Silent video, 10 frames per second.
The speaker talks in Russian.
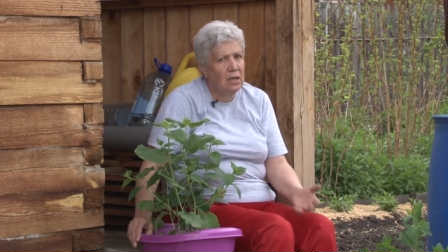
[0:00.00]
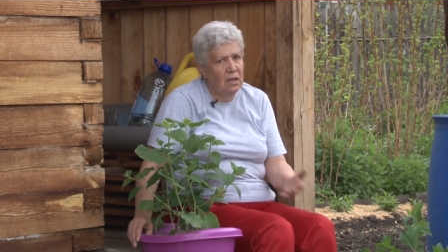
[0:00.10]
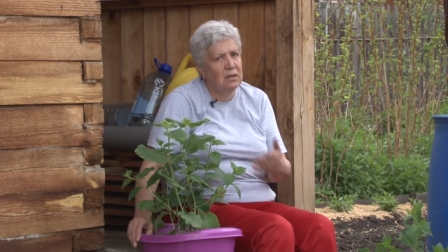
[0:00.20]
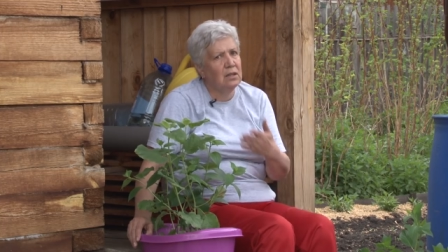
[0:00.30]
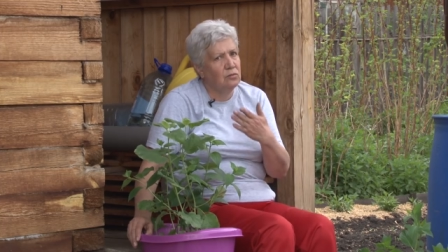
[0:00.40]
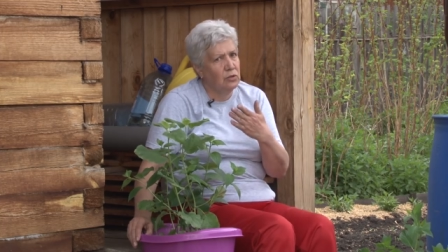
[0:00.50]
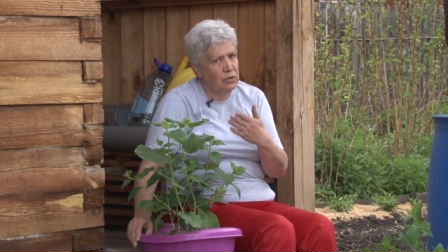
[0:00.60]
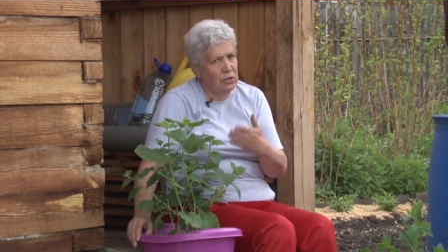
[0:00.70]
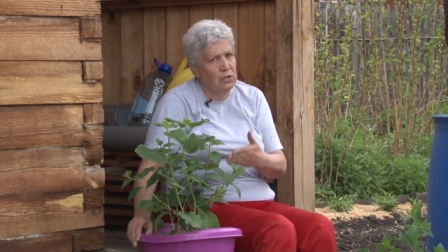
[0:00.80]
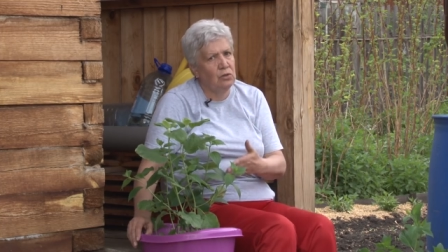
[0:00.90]
Это
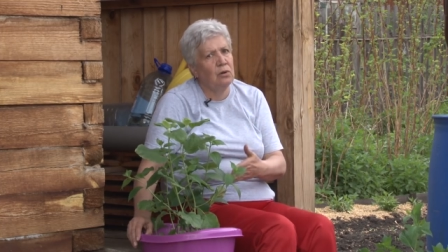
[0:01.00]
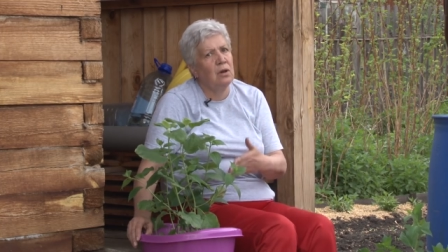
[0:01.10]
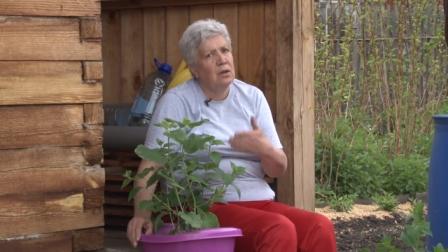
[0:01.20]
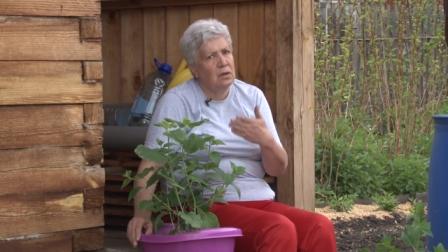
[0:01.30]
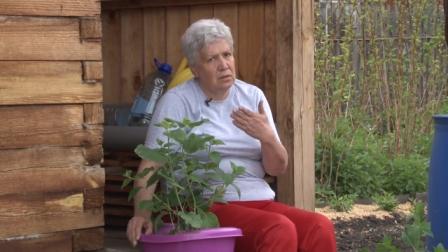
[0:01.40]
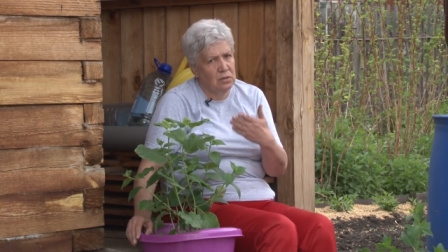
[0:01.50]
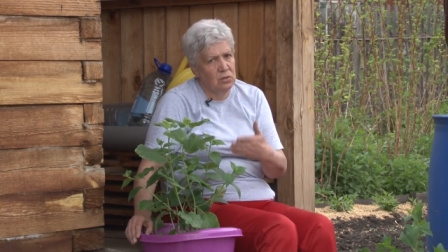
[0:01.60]
вот ее э,